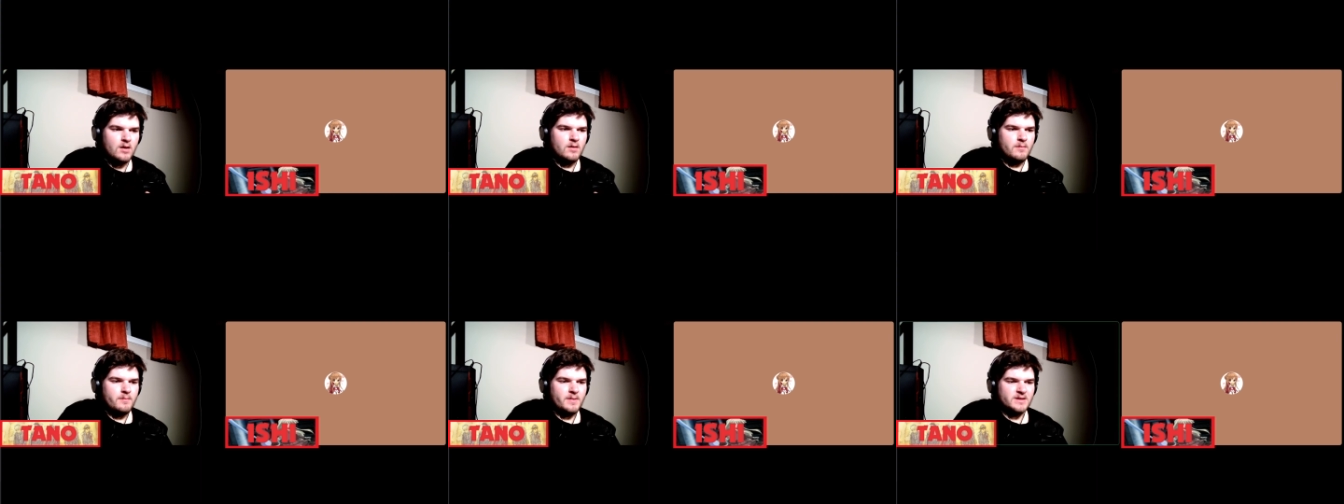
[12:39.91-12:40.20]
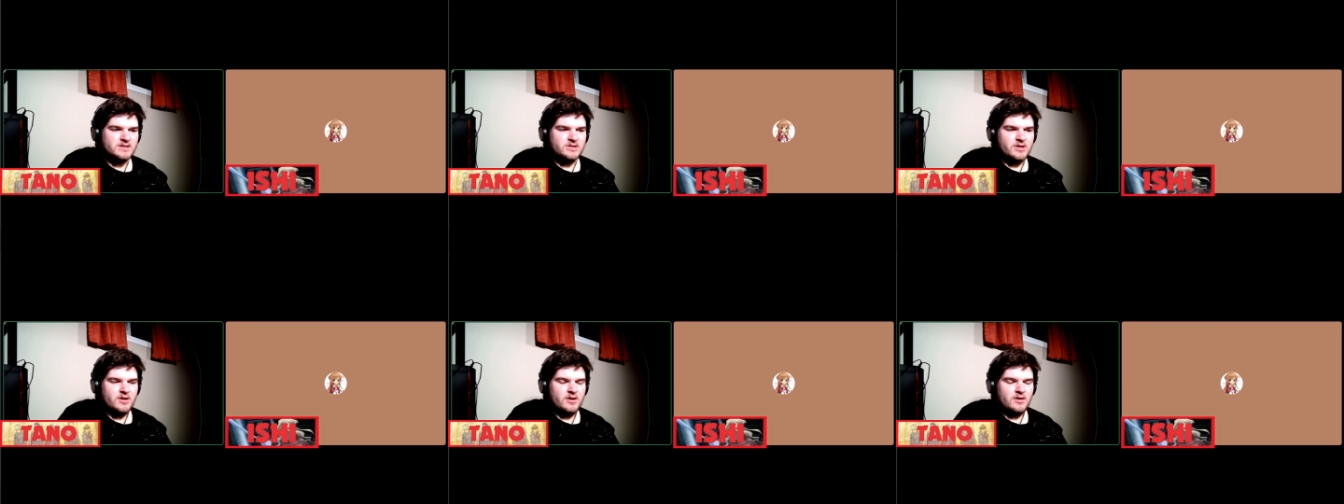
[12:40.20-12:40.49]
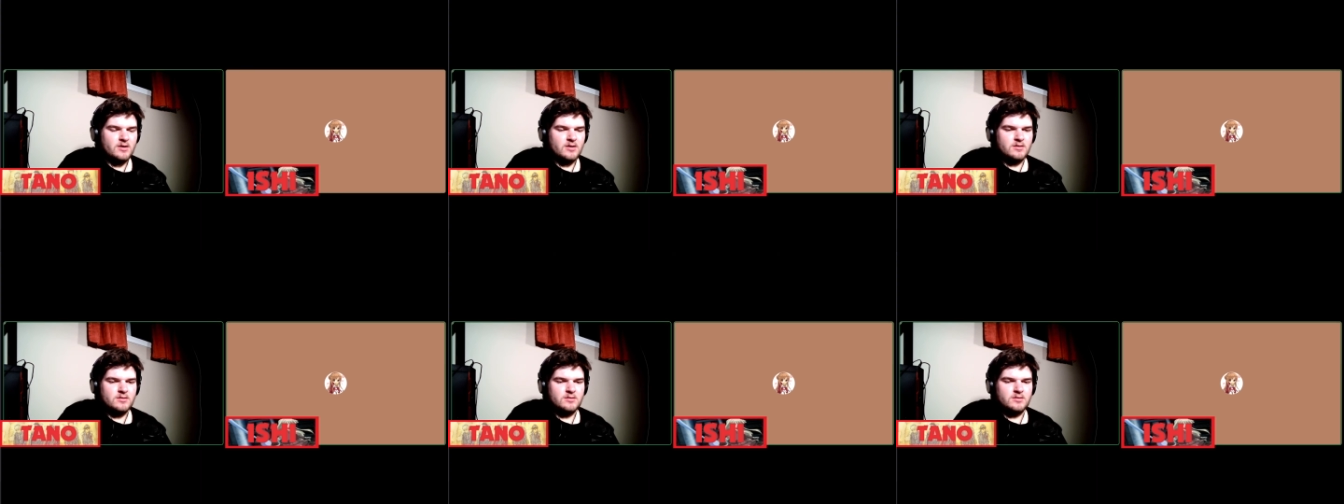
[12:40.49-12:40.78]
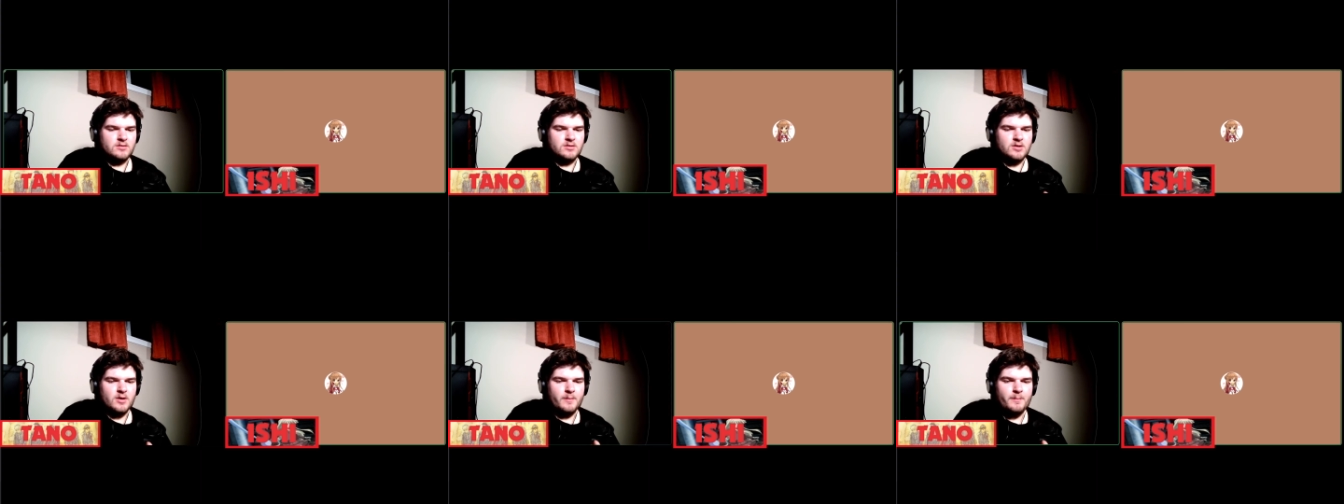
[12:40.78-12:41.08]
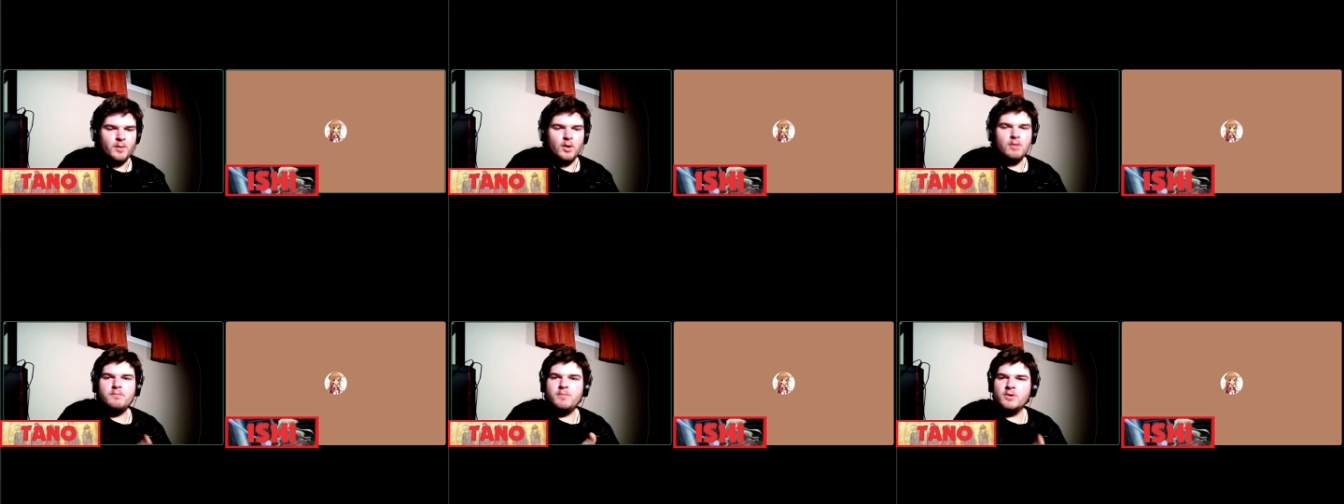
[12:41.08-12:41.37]
Parce que mhm. t'as
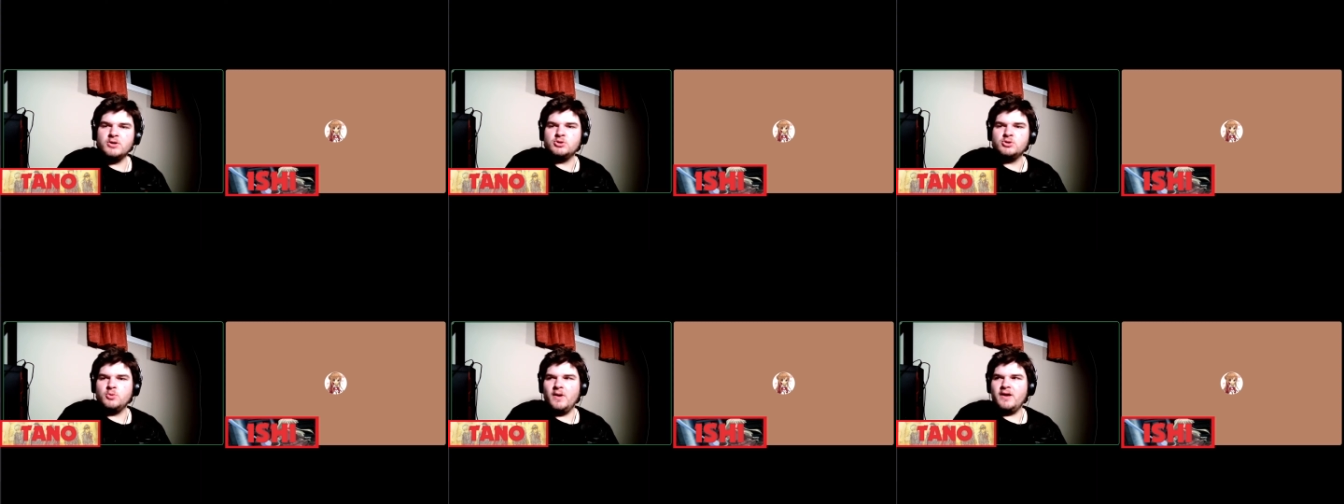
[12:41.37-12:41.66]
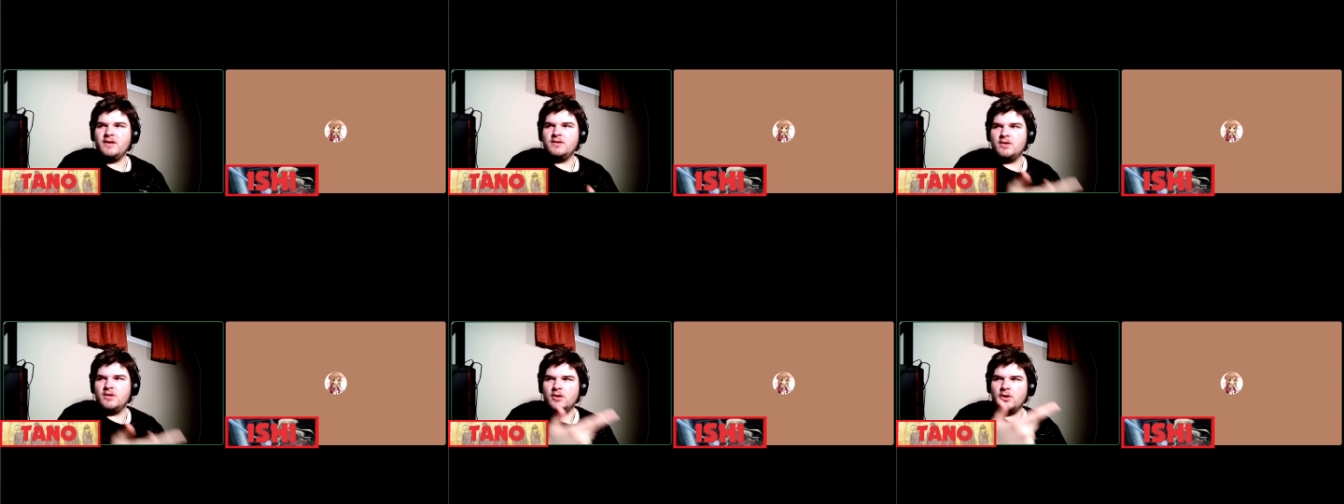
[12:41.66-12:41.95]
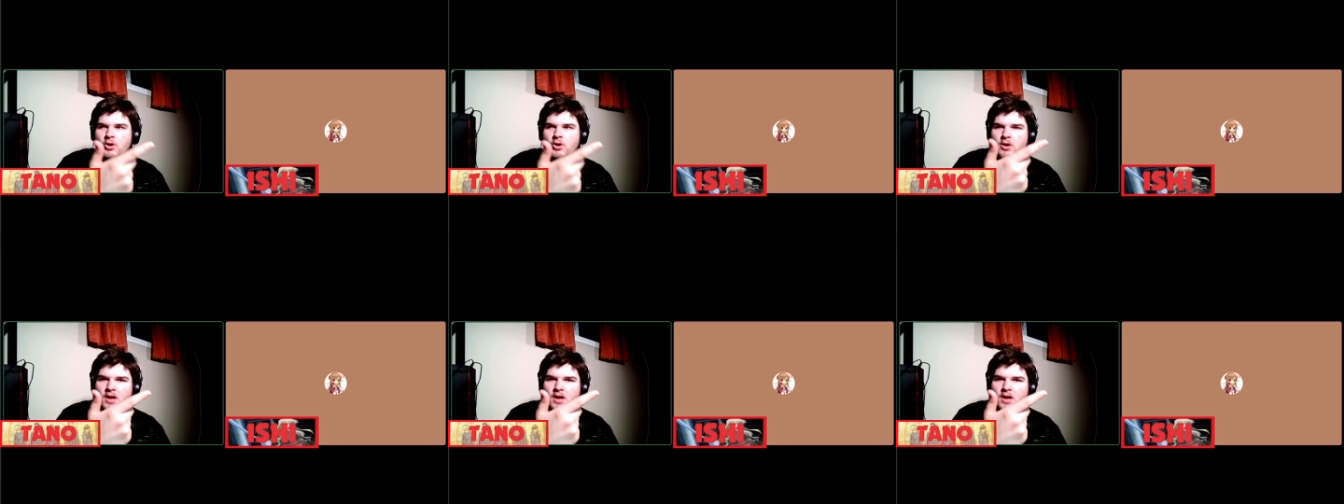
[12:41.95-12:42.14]
pas besoin de